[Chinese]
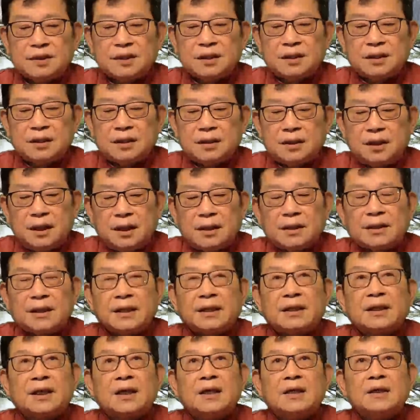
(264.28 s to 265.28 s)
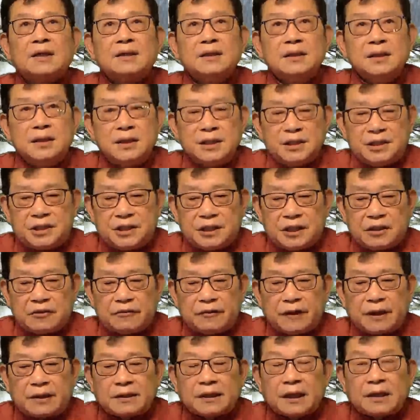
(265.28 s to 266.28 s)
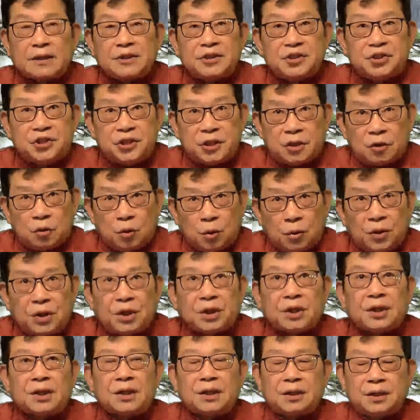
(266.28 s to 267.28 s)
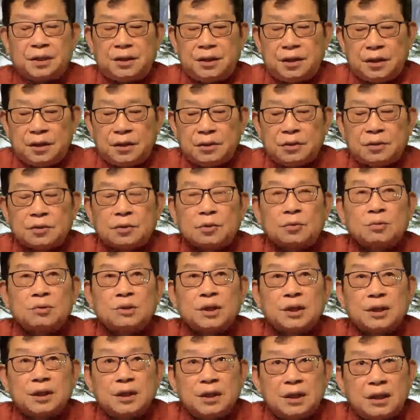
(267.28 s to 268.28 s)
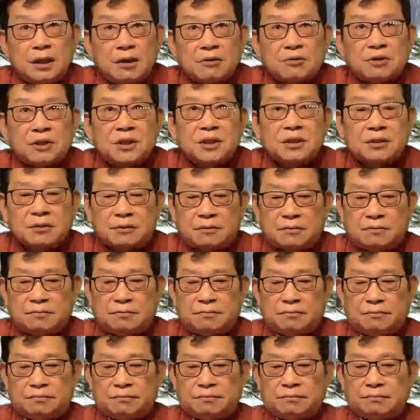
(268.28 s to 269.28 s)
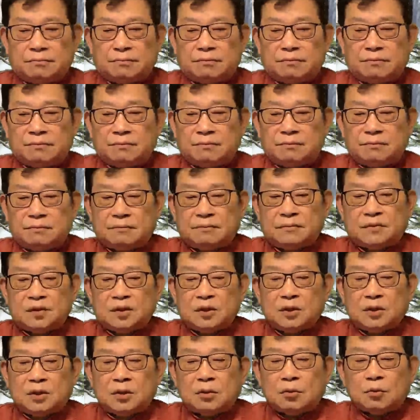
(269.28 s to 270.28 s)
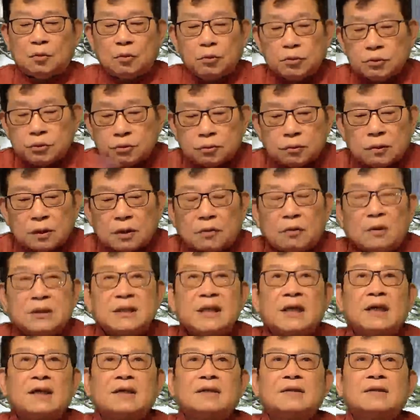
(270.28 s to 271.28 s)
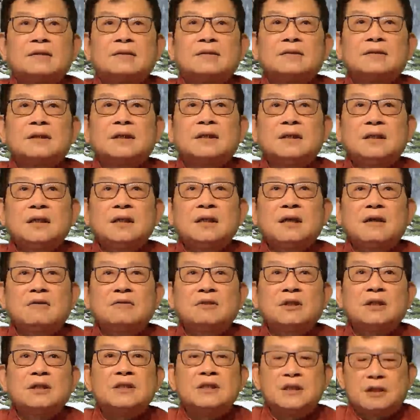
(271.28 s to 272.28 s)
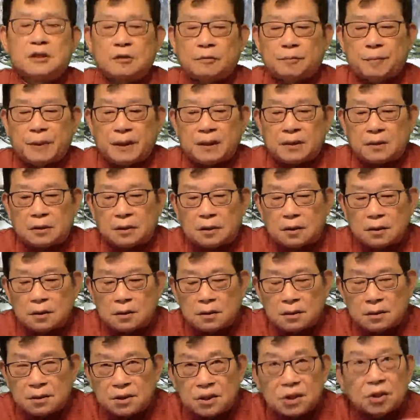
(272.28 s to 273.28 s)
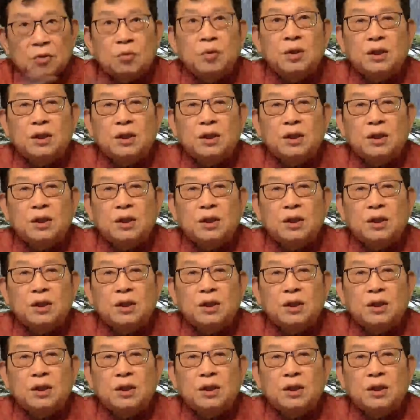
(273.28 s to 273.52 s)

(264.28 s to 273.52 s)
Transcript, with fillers: 第二点呢，疫情的反弹击溃了印度的医疗系统，无数的国家的医疗体系都被击溃，